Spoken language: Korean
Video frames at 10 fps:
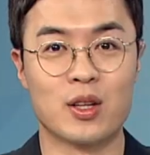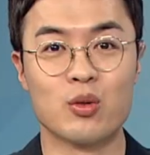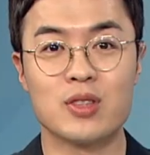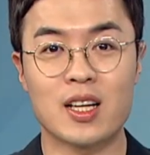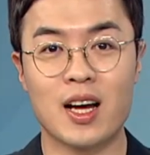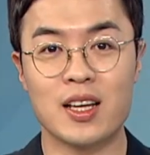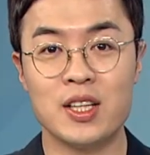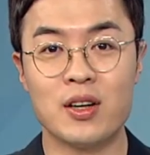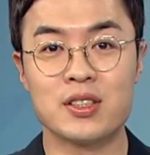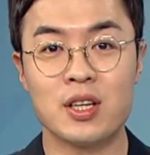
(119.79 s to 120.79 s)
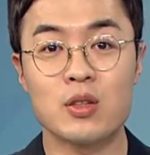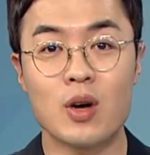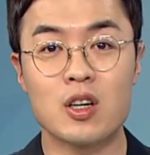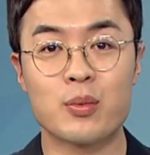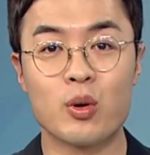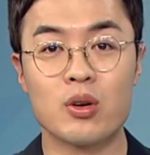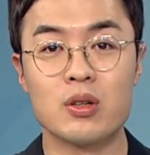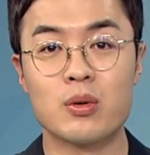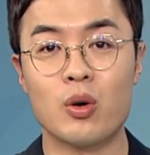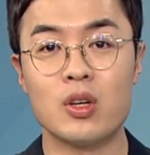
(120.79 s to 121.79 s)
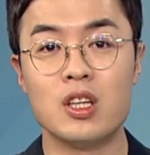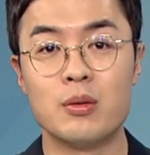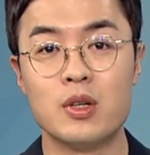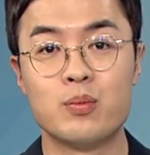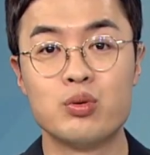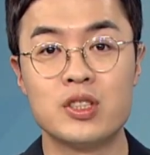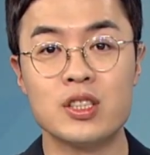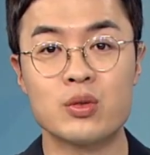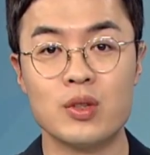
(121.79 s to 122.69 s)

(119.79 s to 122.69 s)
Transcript: 더군다나 이런 성과급으로 이름을 붙일